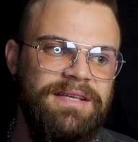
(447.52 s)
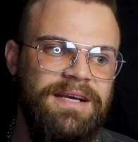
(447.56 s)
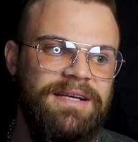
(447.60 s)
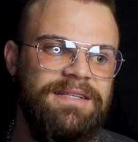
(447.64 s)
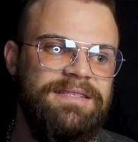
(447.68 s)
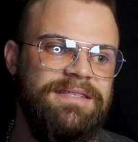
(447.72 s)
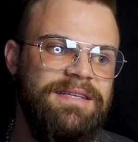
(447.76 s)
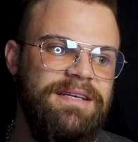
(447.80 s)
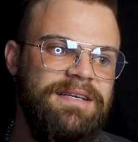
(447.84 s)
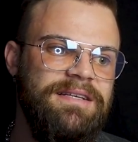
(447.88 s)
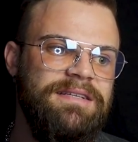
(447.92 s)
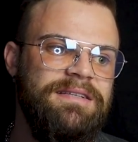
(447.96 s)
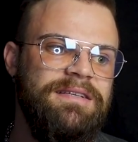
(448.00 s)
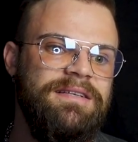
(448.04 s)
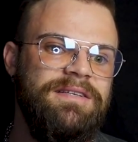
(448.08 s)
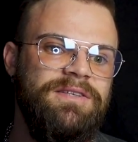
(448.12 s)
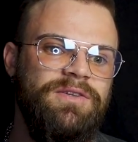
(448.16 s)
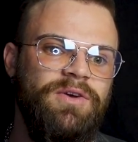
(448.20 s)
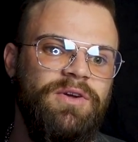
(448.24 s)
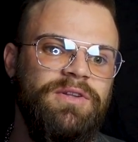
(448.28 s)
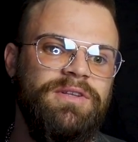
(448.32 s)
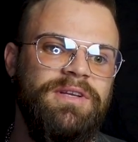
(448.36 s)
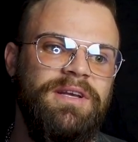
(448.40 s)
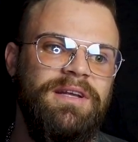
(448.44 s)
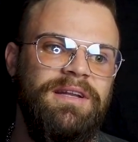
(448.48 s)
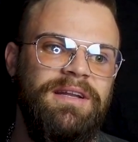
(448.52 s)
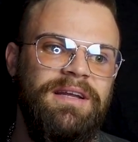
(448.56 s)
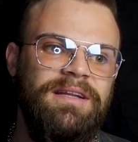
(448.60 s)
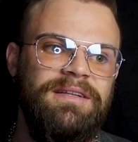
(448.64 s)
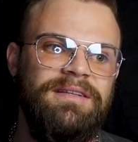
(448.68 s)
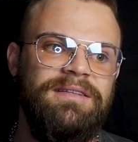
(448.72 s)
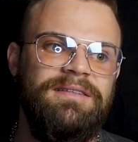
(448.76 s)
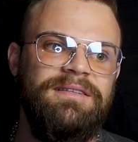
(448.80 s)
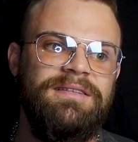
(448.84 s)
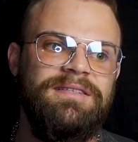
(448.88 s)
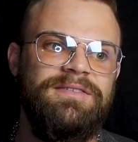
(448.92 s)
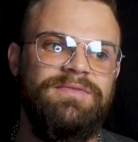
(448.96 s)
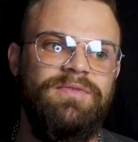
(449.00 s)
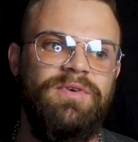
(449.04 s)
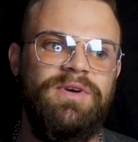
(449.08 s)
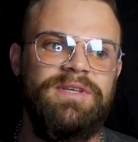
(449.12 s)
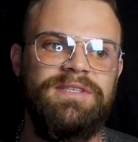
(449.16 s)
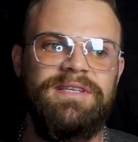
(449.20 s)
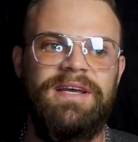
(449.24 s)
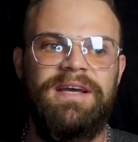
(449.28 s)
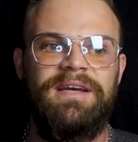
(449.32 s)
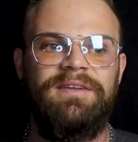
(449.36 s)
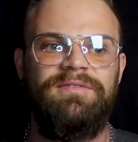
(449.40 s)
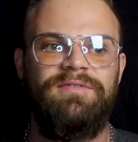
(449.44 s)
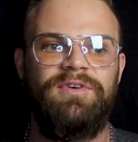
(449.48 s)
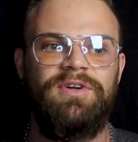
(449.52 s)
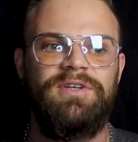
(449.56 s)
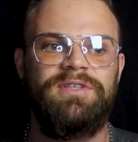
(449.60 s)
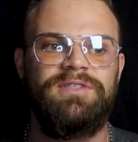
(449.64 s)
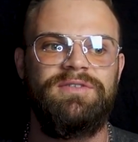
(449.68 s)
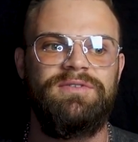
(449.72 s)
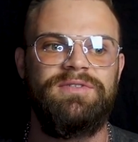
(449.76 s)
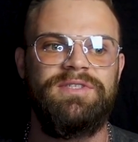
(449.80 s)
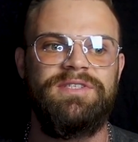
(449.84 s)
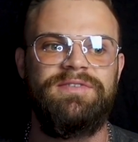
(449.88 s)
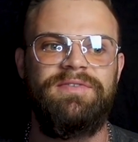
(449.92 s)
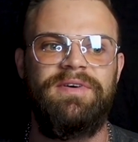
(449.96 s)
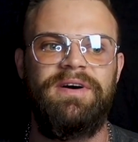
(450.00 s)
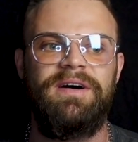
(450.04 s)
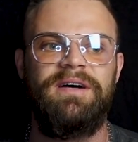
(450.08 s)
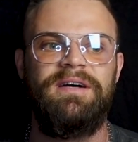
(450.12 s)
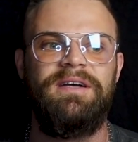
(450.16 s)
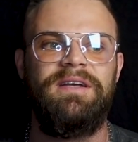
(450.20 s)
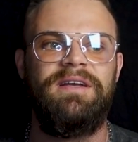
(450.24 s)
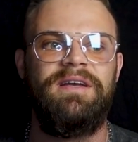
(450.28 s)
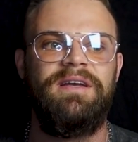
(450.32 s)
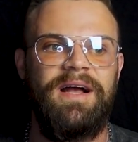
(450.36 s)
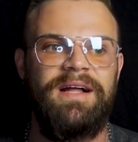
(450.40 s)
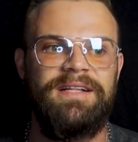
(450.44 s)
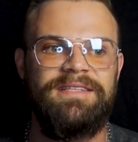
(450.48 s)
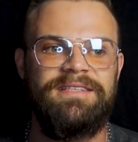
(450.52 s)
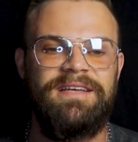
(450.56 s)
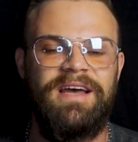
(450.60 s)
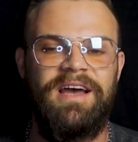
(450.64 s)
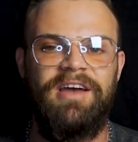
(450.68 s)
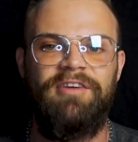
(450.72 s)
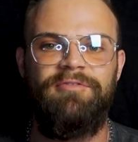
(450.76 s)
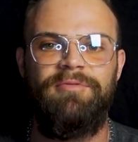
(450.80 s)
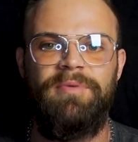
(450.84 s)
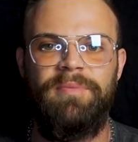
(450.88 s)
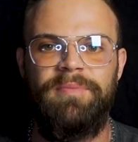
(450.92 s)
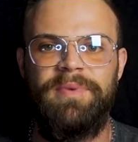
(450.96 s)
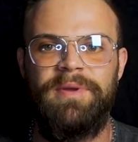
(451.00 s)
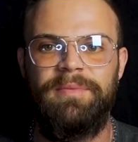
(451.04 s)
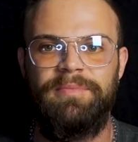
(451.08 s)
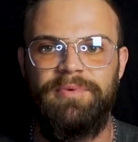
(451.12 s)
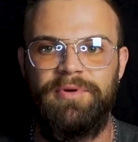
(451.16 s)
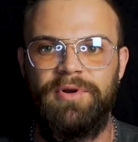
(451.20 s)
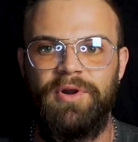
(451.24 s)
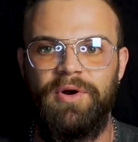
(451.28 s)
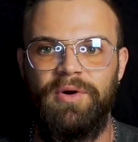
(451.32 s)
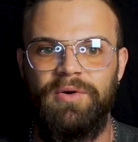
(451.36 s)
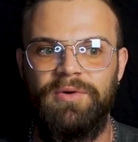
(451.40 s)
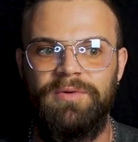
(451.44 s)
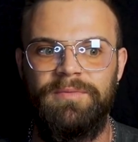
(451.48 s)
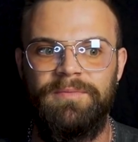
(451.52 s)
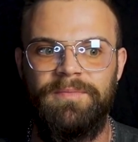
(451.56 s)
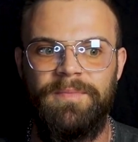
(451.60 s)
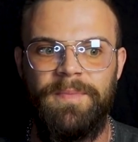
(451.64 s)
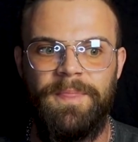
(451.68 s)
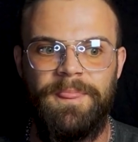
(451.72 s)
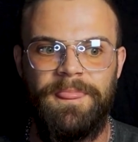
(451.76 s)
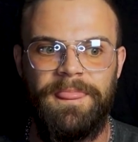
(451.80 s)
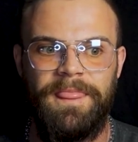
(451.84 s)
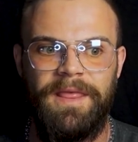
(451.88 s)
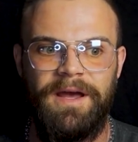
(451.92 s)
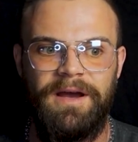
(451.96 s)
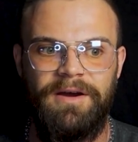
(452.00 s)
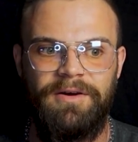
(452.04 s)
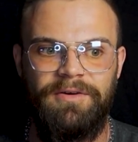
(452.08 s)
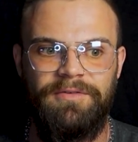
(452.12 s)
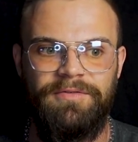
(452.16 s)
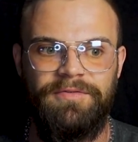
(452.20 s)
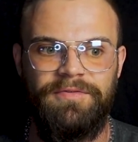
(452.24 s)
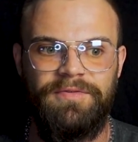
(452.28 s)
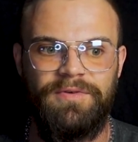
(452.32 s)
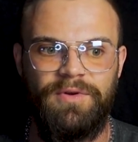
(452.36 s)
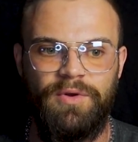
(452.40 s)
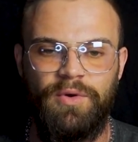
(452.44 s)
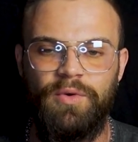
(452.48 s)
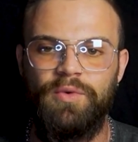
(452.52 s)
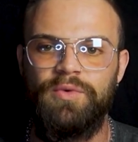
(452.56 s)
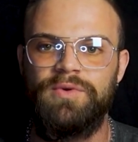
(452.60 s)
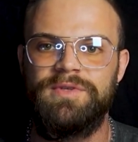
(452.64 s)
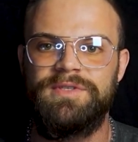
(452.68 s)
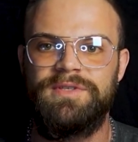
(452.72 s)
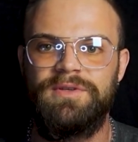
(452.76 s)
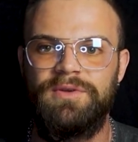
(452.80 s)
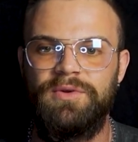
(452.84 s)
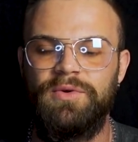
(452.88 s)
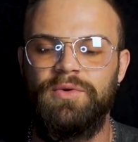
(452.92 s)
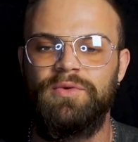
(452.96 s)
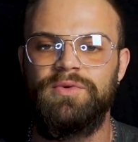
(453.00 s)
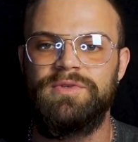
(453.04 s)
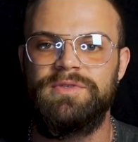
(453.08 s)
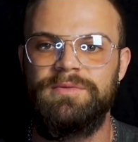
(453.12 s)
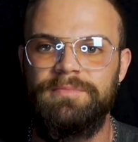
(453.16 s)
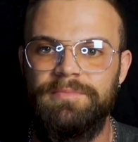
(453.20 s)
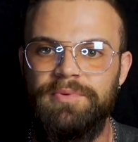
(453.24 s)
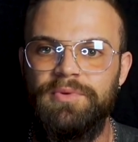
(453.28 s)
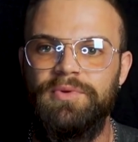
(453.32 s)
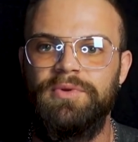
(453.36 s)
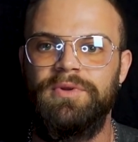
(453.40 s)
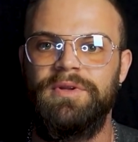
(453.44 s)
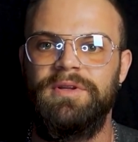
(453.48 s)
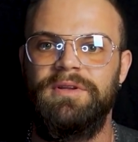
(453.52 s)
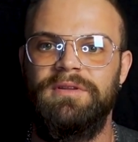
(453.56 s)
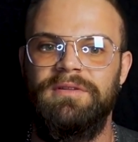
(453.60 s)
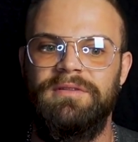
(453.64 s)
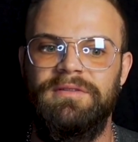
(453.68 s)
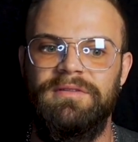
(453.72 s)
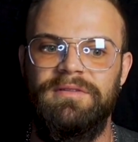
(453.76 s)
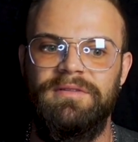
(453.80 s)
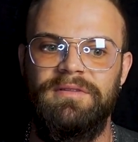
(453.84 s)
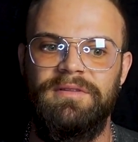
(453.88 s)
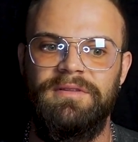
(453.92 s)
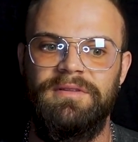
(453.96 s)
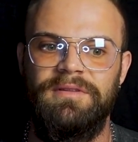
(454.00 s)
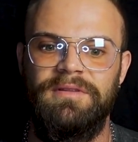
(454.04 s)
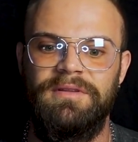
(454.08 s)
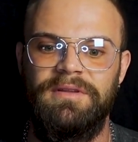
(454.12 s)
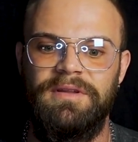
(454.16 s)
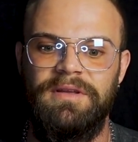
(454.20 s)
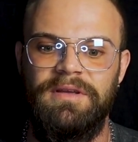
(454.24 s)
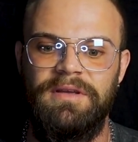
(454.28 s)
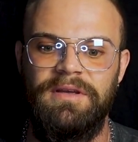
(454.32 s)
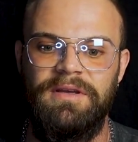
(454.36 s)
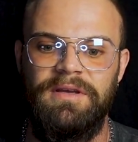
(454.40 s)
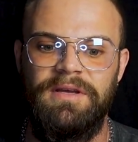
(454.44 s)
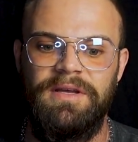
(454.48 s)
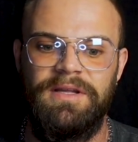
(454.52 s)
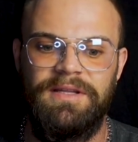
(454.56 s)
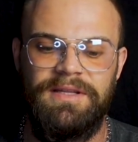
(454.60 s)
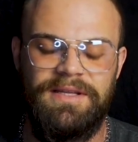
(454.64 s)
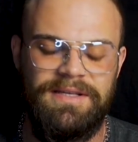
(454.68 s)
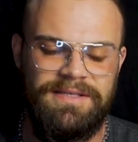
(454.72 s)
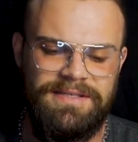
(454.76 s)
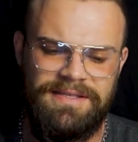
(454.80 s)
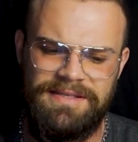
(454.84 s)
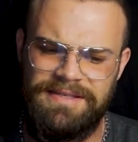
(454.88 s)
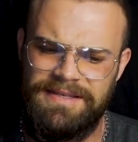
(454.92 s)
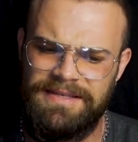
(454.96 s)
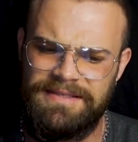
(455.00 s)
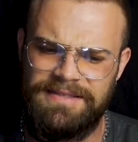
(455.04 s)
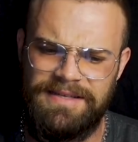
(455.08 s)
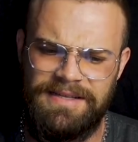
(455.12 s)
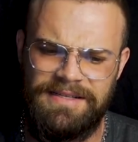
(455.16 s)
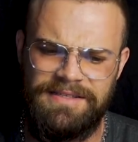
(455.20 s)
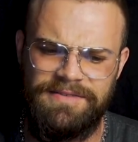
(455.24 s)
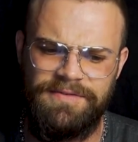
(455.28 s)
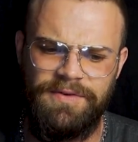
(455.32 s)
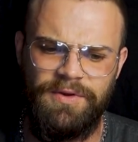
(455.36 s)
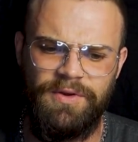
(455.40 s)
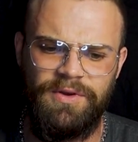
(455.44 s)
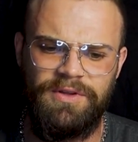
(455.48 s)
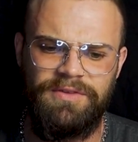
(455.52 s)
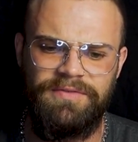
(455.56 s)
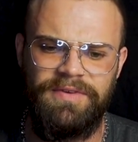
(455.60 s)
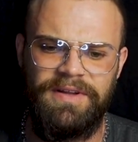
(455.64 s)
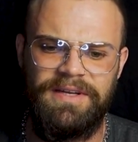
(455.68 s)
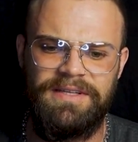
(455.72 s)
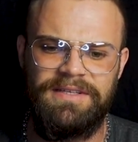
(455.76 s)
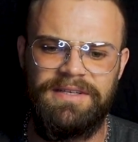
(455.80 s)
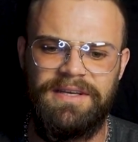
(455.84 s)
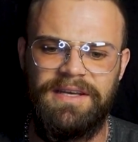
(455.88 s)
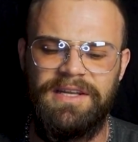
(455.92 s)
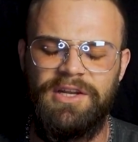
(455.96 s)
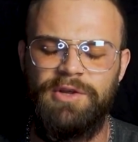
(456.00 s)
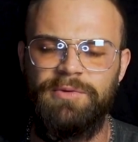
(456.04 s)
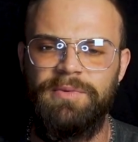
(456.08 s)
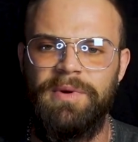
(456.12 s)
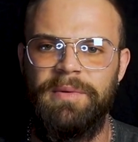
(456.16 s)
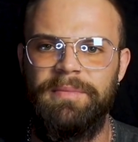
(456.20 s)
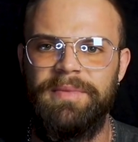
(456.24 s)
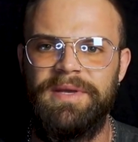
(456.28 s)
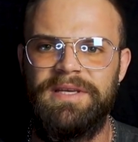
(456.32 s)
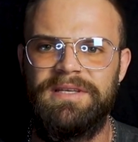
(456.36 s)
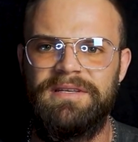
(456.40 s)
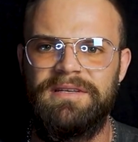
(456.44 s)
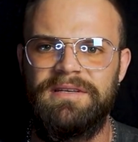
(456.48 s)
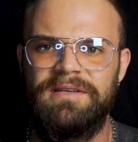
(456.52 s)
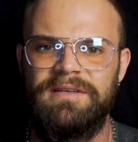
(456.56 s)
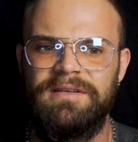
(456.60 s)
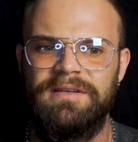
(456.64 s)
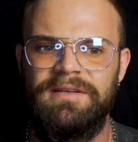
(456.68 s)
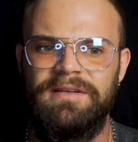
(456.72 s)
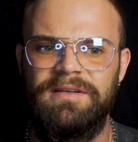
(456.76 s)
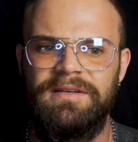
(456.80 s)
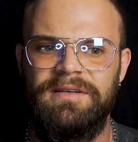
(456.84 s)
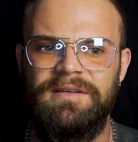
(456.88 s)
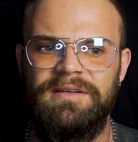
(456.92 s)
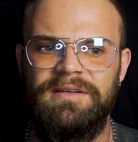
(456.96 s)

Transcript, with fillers: tatsächlich dort gelandet ist, wo er sein wollte. Und zwar als IFBB Pro auf großen, großen Bühnen. Es ist jetzt ganz verrückt, weil ich rede über mich,